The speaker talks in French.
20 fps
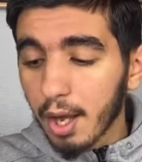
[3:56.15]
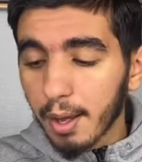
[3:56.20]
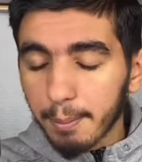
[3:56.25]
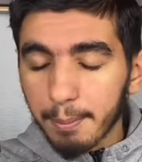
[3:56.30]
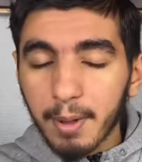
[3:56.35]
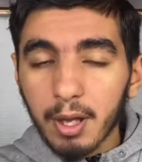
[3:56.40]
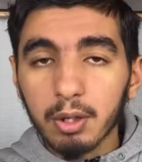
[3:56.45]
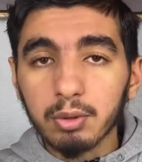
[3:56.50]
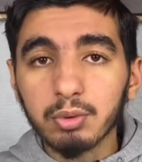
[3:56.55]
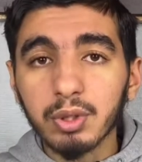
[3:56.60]

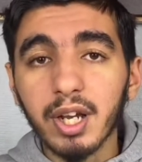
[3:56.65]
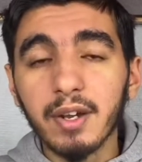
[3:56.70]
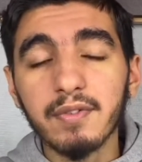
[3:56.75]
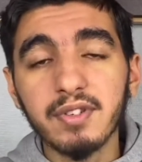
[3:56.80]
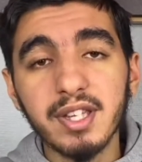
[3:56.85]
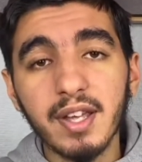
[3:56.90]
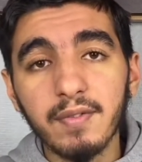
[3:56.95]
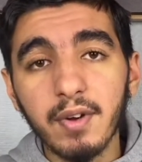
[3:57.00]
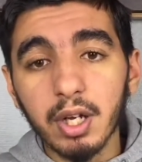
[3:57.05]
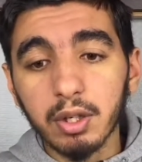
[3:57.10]
Mais en tout cas, il faut
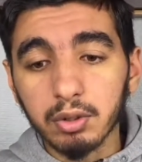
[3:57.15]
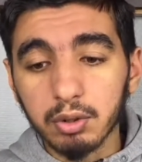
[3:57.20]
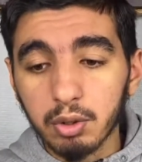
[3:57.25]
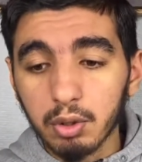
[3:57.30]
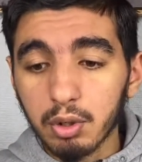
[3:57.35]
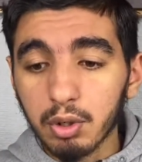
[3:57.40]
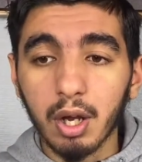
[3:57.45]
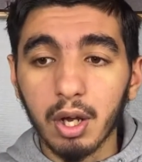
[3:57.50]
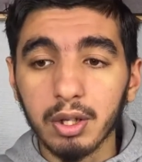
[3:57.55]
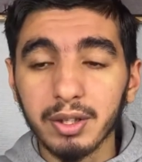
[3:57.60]
savoir
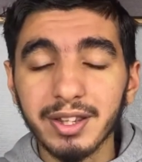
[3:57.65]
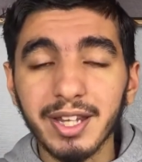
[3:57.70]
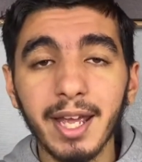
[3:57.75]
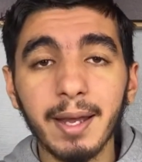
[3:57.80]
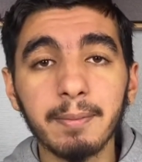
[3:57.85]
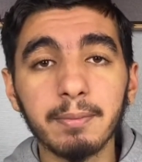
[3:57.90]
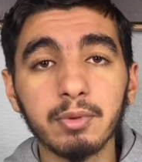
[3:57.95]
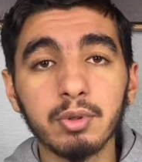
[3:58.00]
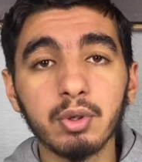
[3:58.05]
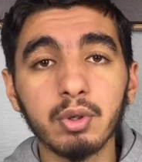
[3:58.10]
que en
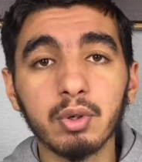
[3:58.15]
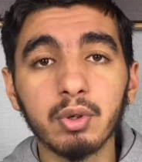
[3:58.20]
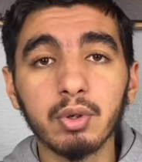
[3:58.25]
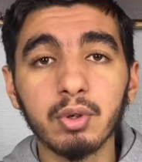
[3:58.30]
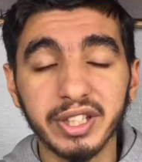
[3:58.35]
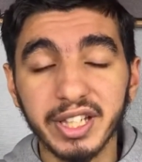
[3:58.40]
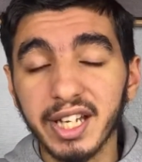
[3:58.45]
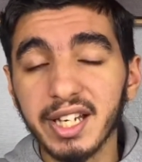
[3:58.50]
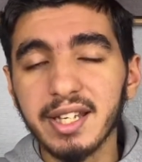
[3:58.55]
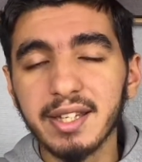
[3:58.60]
termes de
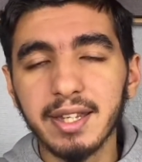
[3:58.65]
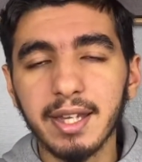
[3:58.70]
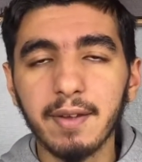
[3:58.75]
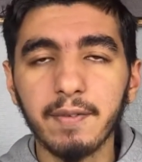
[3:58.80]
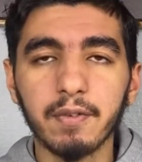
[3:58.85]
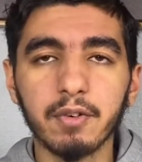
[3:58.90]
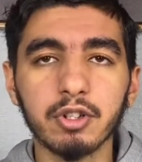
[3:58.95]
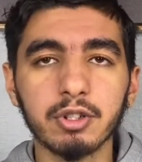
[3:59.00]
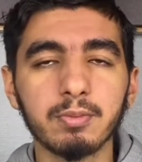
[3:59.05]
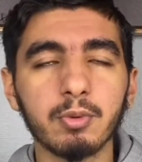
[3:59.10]
qualité,
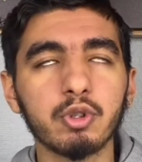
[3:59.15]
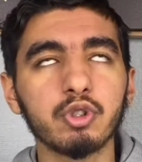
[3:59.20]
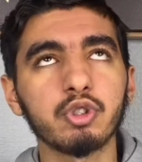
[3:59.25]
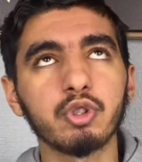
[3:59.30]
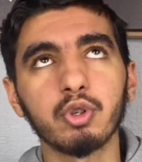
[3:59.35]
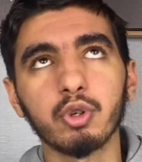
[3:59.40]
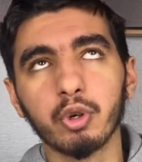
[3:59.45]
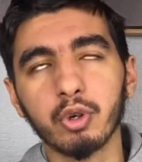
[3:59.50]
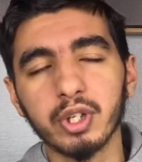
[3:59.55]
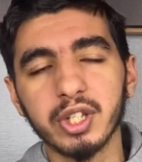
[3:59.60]
franchement, je
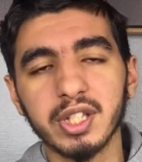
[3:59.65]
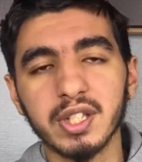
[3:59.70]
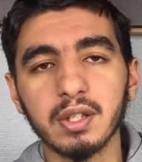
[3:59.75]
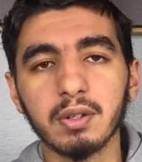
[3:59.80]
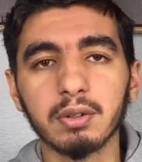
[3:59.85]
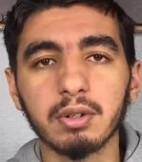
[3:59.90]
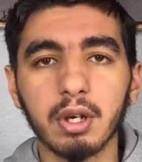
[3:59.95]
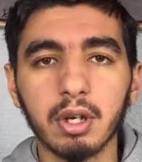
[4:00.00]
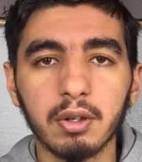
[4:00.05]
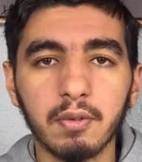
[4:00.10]
le redis
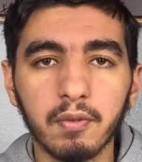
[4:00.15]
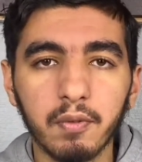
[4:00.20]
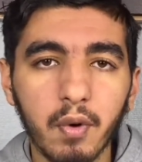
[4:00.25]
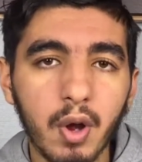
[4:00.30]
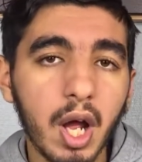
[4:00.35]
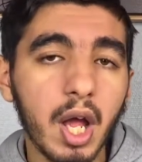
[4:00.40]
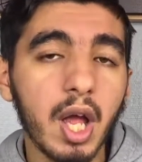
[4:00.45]
encore une fois,